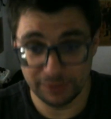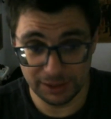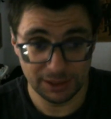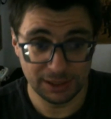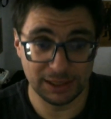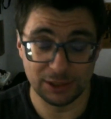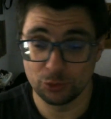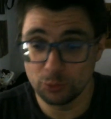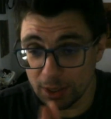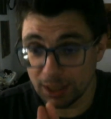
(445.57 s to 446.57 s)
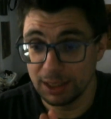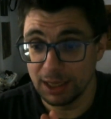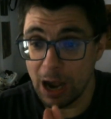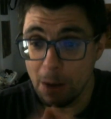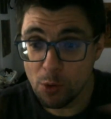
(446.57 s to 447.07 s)
C'est soit
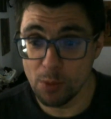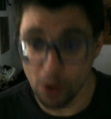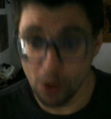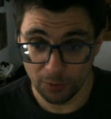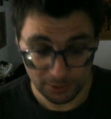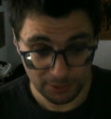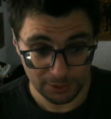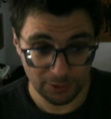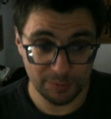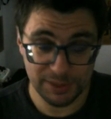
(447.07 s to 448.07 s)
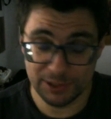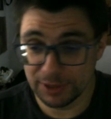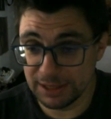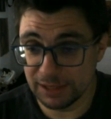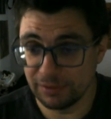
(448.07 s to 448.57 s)
un moment euh,
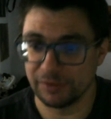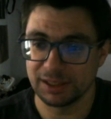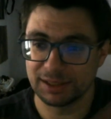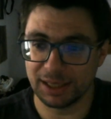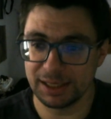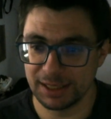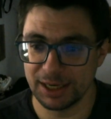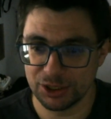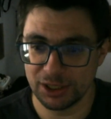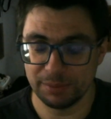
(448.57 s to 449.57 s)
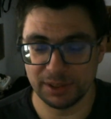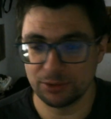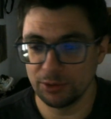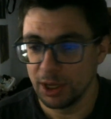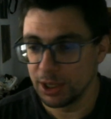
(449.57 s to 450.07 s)
Psyodélique va faire striker la chaîne parce
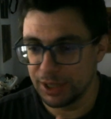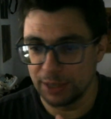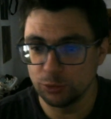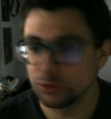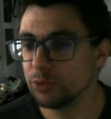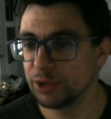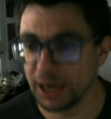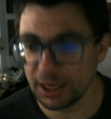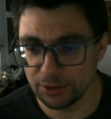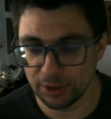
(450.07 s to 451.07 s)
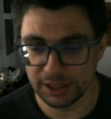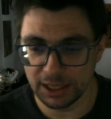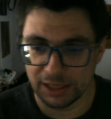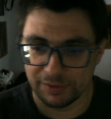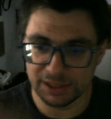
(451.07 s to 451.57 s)
qu'il y a d'autres modérateurs, il y en a un,
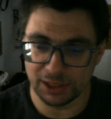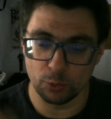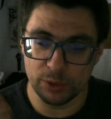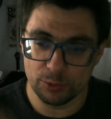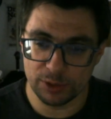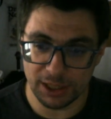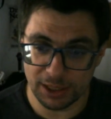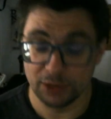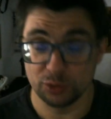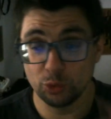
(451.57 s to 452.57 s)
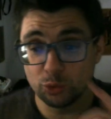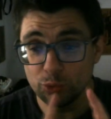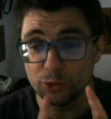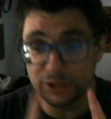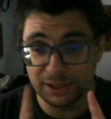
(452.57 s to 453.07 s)
il va dire oui, ok, surtout
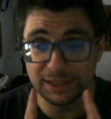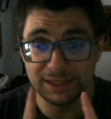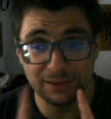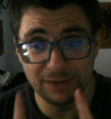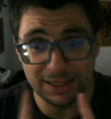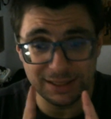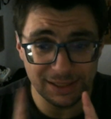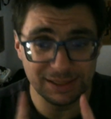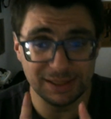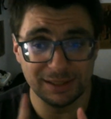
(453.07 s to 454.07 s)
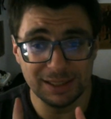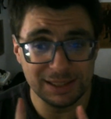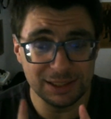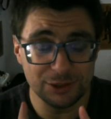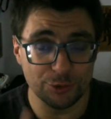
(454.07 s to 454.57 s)
que c'est assez
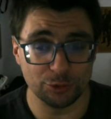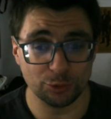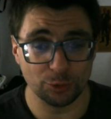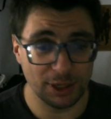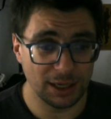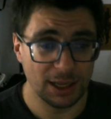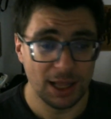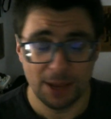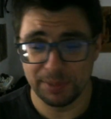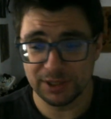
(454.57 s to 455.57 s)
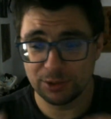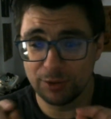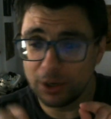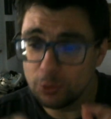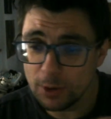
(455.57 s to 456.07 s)
litigieux ce truc-là, parce que
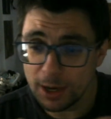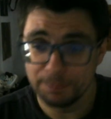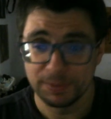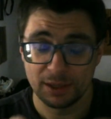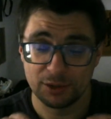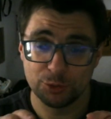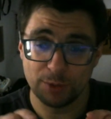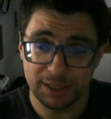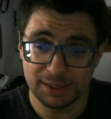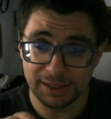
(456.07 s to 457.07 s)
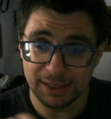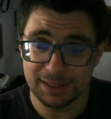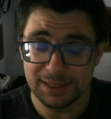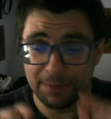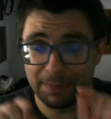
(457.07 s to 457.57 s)
la loi sur Internet
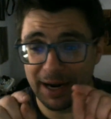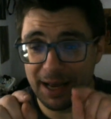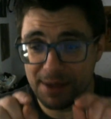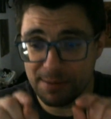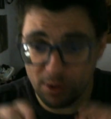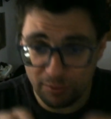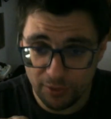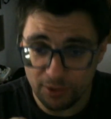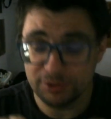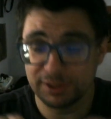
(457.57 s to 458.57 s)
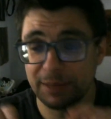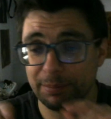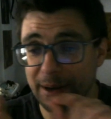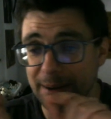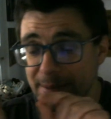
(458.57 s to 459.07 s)
n'est pas la même en France, n'est
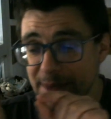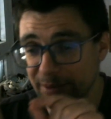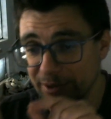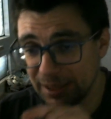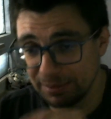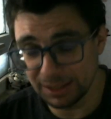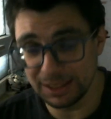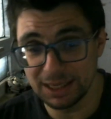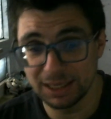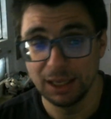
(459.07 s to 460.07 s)
pas la même en Amérique,